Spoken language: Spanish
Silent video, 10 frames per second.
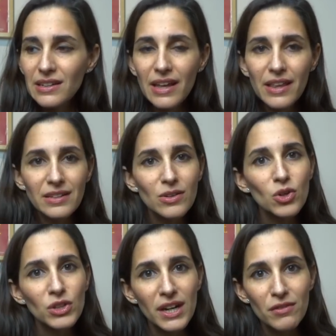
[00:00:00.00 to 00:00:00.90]
Nada,
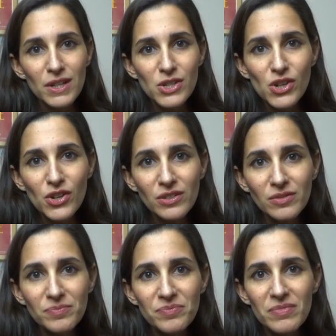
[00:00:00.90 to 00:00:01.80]
otra
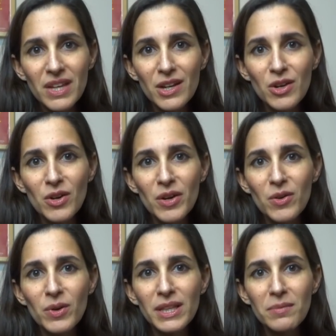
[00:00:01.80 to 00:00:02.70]
reflexión.
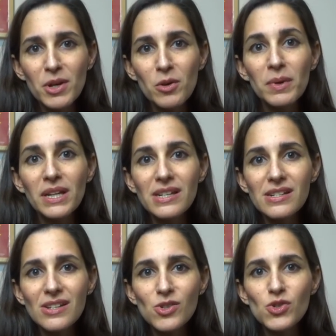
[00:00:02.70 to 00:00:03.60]
Eh, cuéntame qué
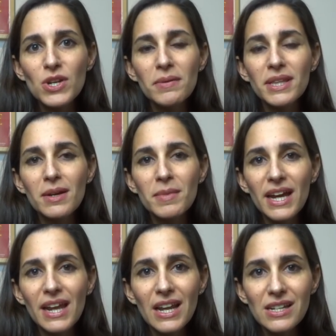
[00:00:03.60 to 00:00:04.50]
opinas, suscríbete a mi
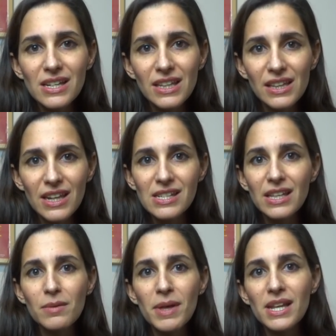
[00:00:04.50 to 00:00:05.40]
canal si te
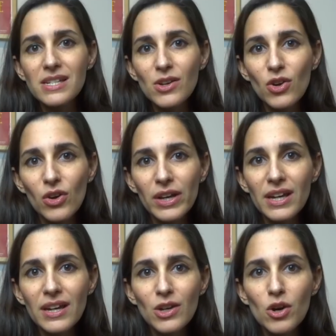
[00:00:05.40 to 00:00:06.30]
interesa el tema de la
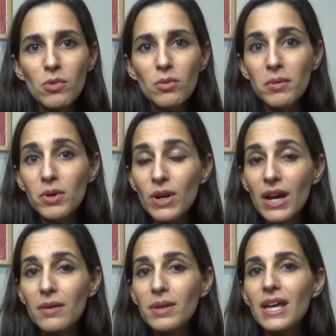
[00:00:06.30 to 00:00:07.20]
psicología y cómo vivir
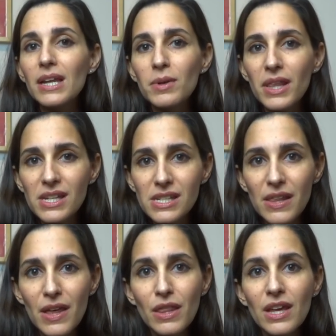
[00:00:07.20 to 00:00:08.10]
una vida libre de
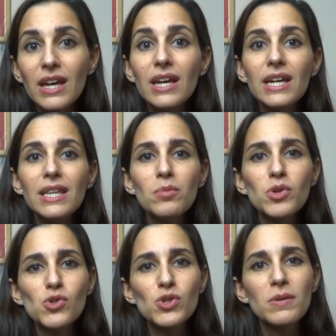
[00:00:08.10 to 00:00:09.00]
ansiedad y te
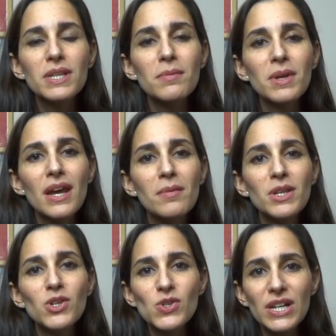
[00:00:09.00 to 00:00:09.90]
puedes suscribir también a
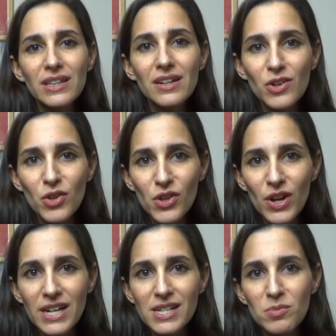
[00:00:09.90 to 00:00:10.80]
mi newsletter en
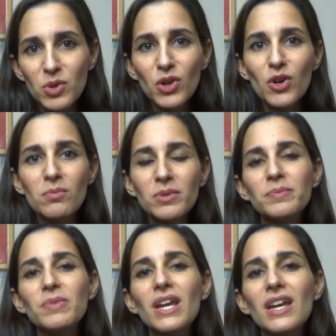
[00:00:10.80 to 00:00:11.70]
rociolacasa.com.
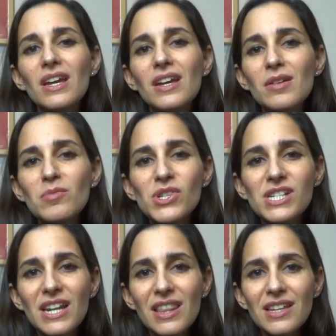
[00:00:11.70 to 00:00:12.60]

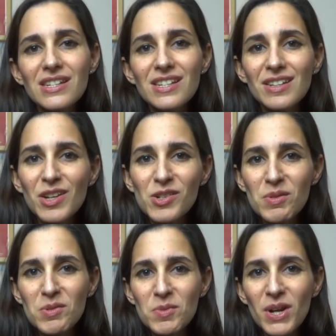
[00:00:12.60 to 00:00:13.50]
Muchas gracias y nos
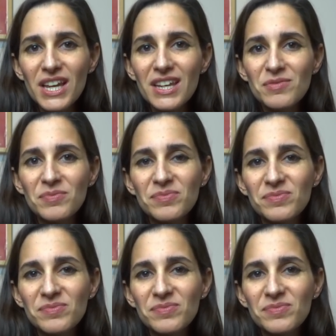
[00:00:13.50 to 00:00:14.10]
vemos por aquí.